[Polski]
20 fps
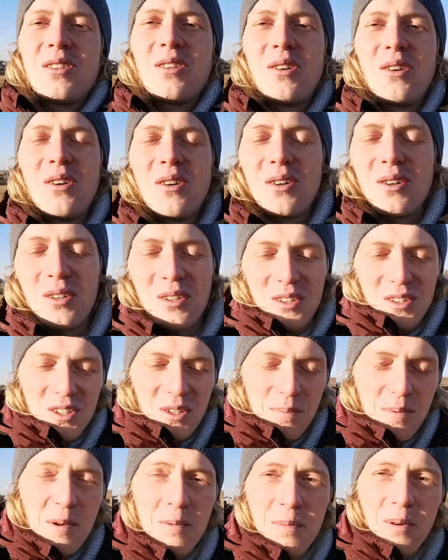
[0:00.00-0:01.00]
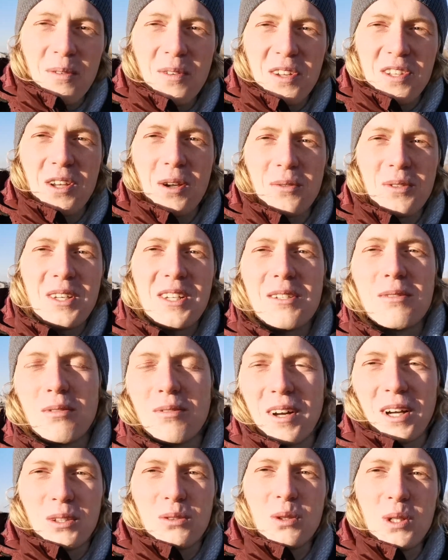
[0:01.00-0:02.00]
to czy bym powiedział te
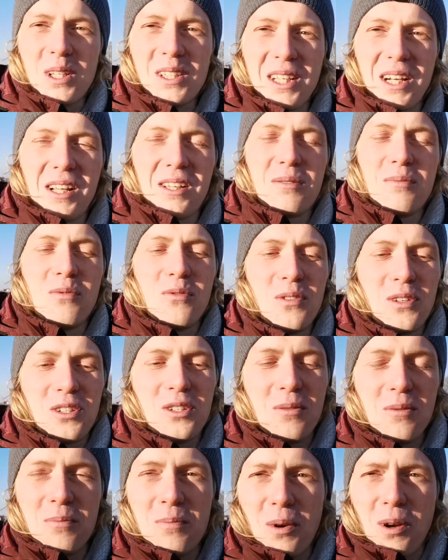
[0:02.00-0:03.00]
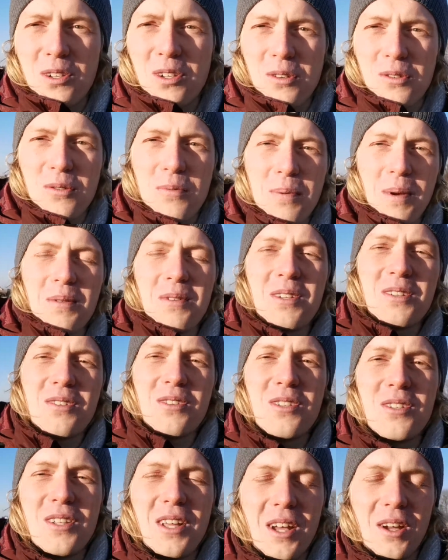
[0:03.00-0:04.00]
słowa, które teraz mówię? Czy bym powiedział zupełnie
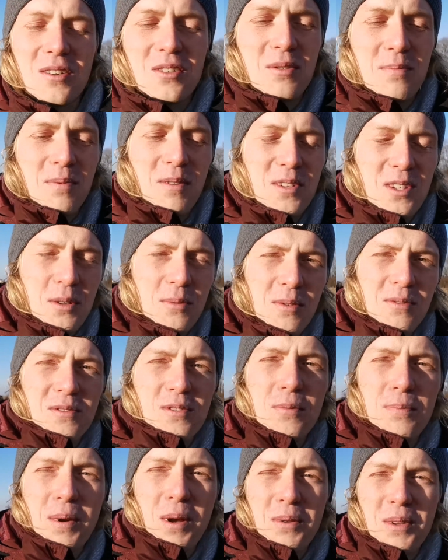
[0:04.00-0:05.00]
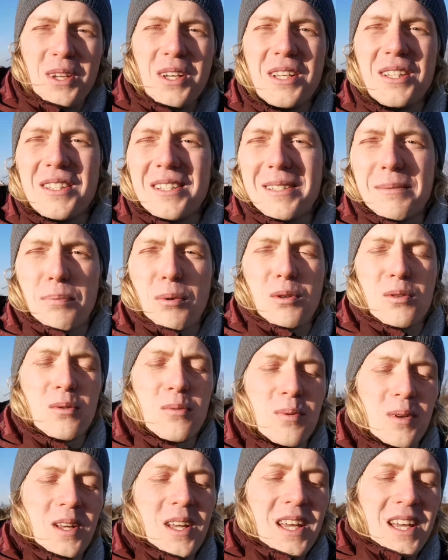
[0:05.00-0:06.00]
coś innego? Czy powiedziałbym zupełnie inny
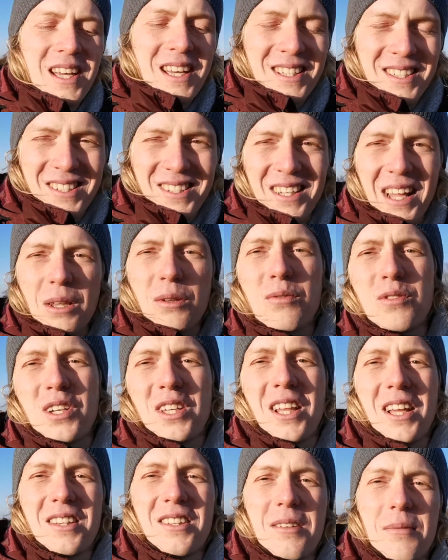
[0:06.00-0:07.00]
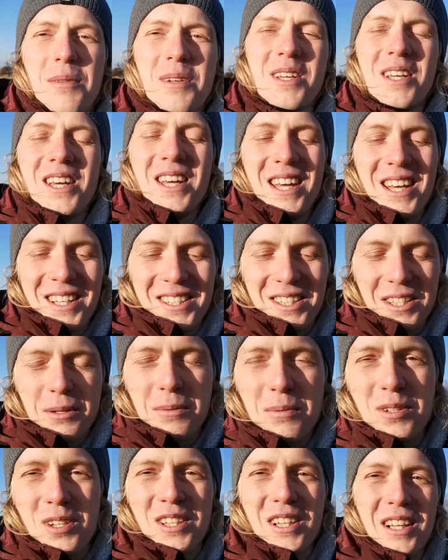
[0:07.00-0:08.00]
sposób? Zastanów się nad tym. Chcę,
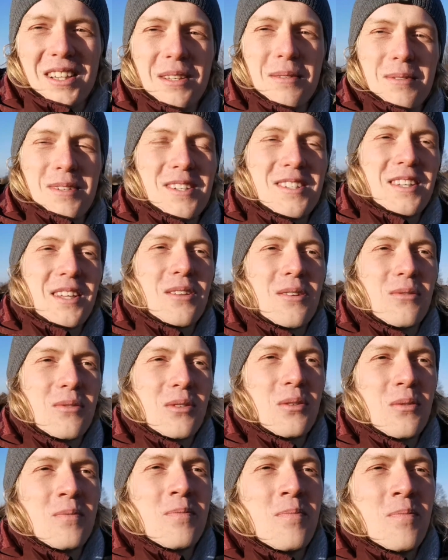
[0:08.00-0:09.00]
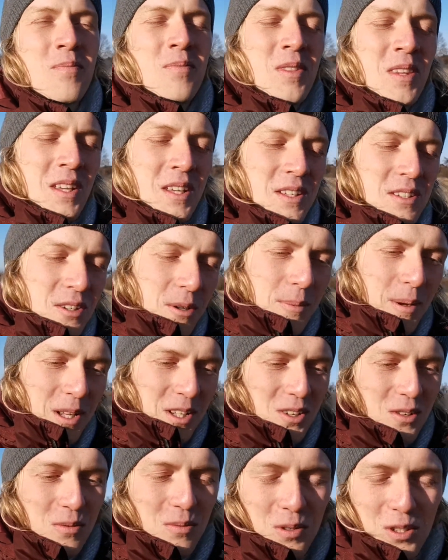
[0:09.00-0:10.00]
żebyś się nad tym zastanowił i
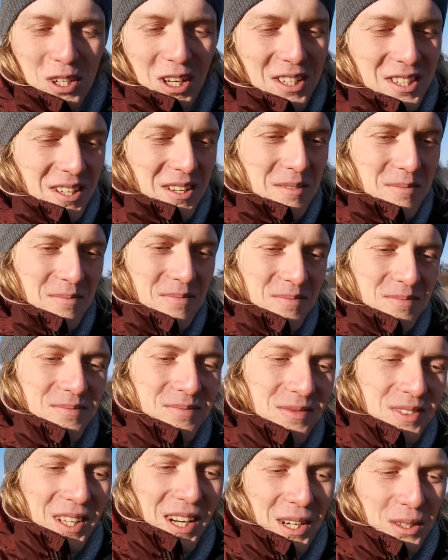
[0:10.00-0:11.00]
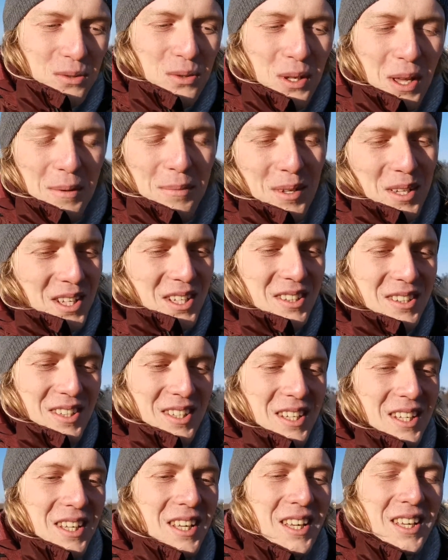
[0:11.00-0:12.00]
zobaczył, bo czasem traktujemy
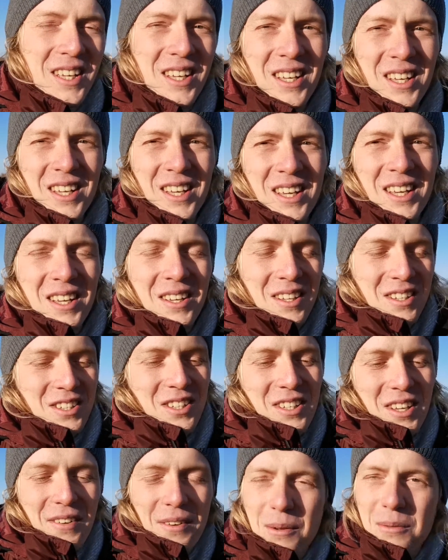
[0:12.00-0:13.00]
innych, znaczy nie